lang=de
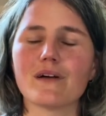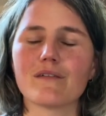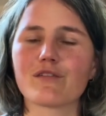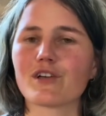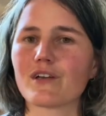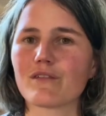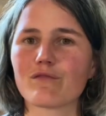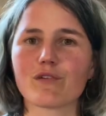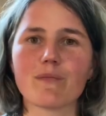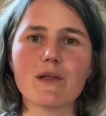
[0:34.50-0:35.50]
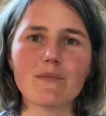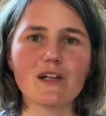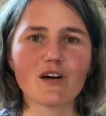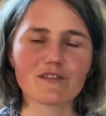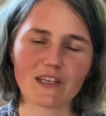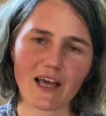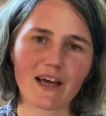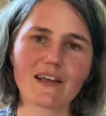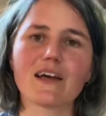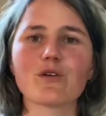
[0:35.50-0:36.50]
von, vom Himmel auf die
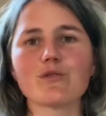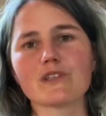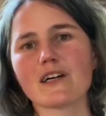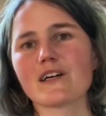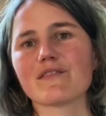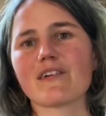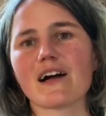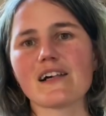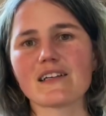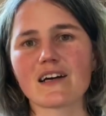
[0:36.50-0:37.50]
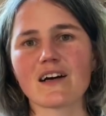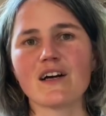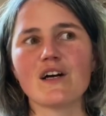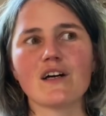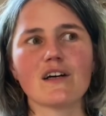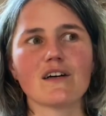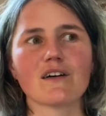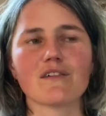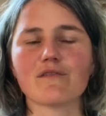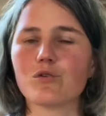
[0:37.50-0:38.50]
Erde heruntergefallener
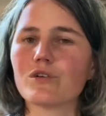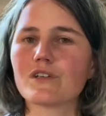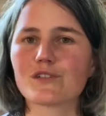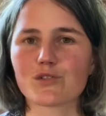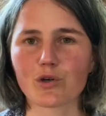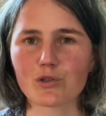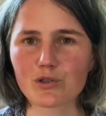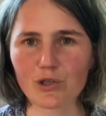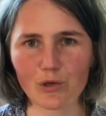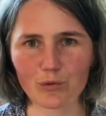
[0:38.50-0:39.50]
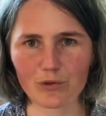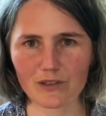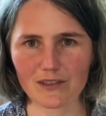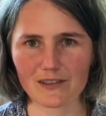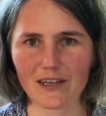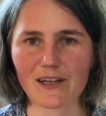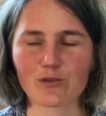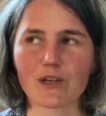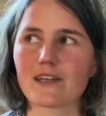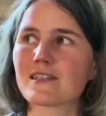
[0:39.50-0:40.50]
Funken Sonnenglut ist. Ja,
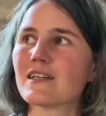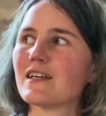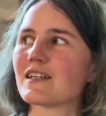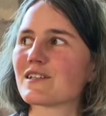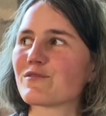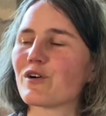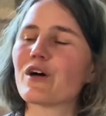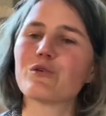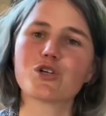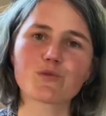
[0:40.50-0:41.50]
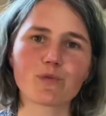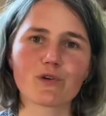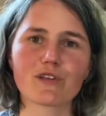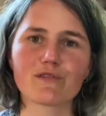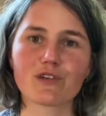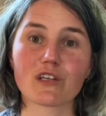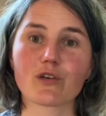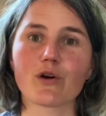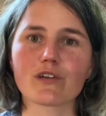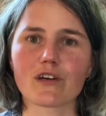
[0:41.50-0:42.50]
also dass das Feuer ursprünglich von den
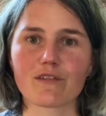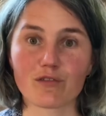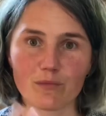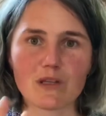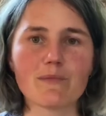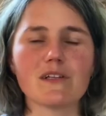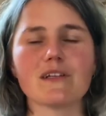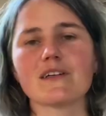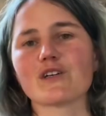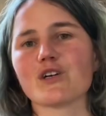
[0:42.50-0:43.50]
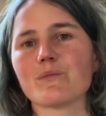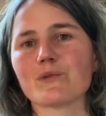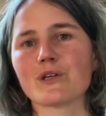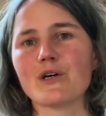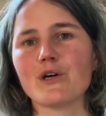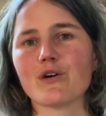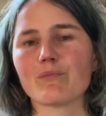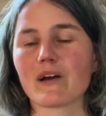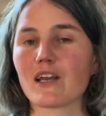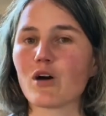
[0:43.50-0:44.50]
Göttern, vom Himmel kommt. Und
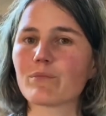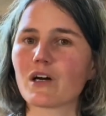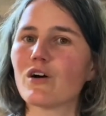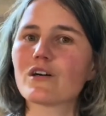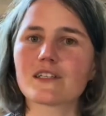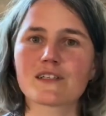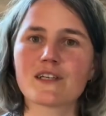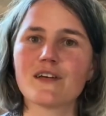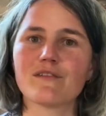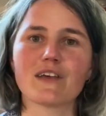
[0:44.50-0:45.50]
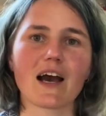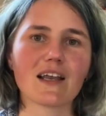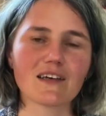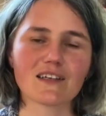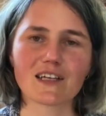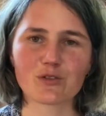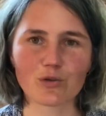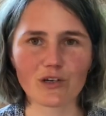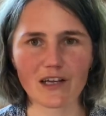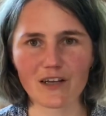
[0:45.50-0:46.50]
man glaubt auch, dass wie alle
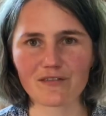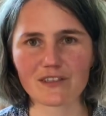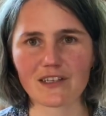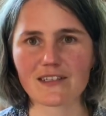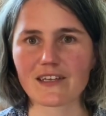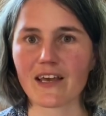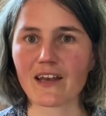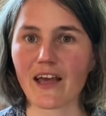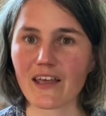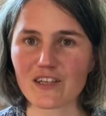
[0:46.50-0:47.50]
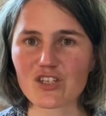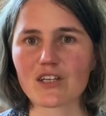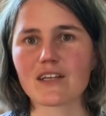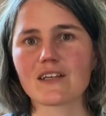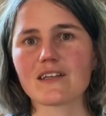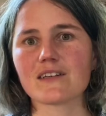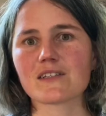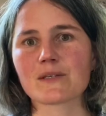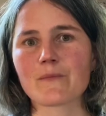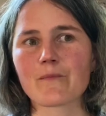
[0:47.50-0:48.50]
Naturkräfte es ein
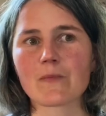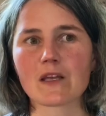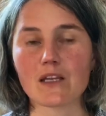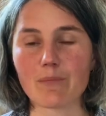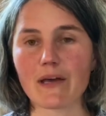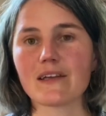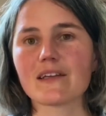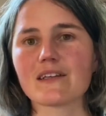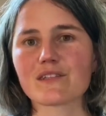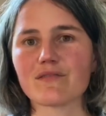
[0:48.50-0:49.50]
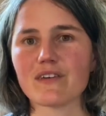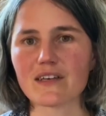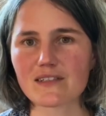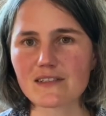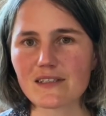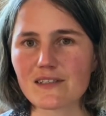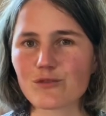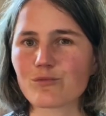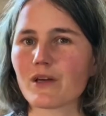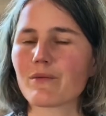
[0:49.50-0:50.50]
eigenständiges, lebendiges Wesen ist
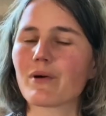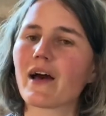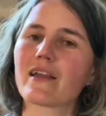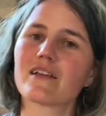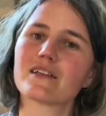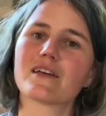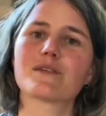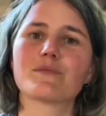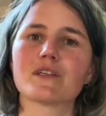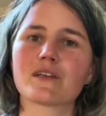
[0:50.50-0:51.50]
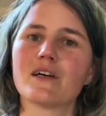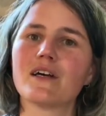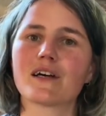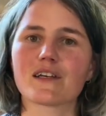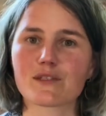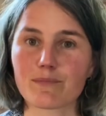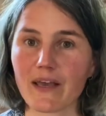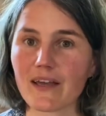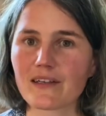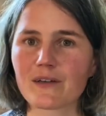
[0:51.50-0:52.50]
und man behandelt es mit
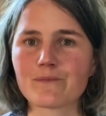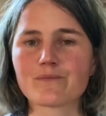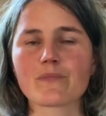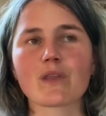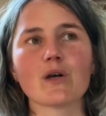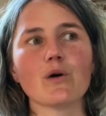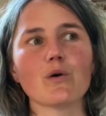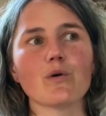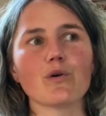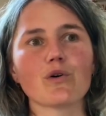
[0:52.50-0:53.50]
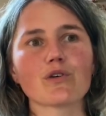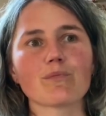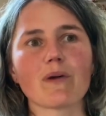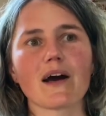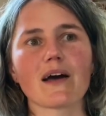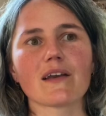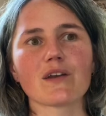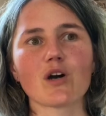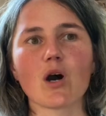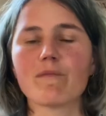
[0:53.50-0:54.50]
Respekt und
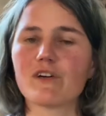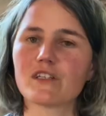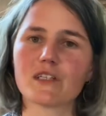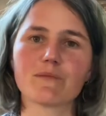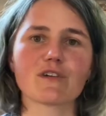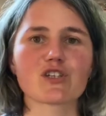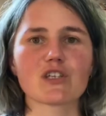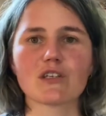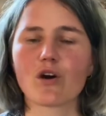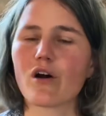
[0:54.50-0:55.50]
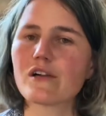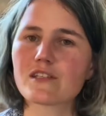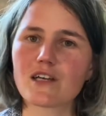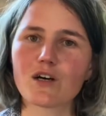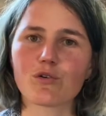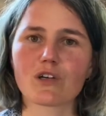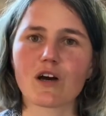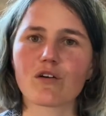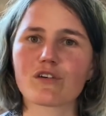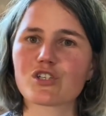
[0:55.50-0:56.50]
man opferte ihm verschiedene Hölzer
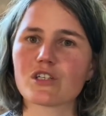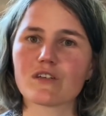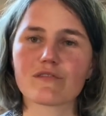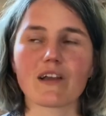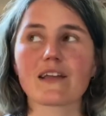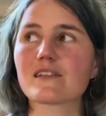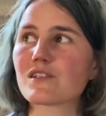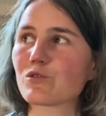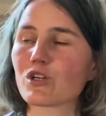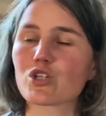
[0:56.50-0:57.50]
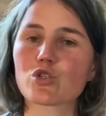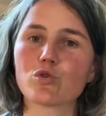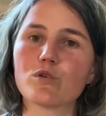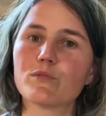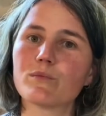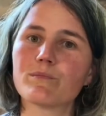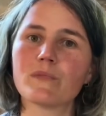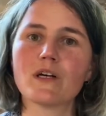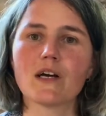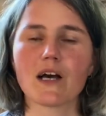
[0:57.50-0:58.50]
oder auch verschiedene Pflanzen oder Strohpuppen,
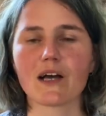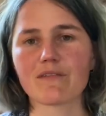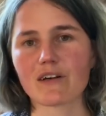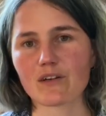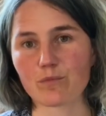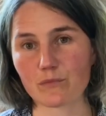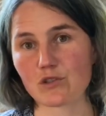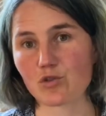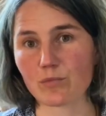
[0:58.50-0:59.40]
einfach um es zu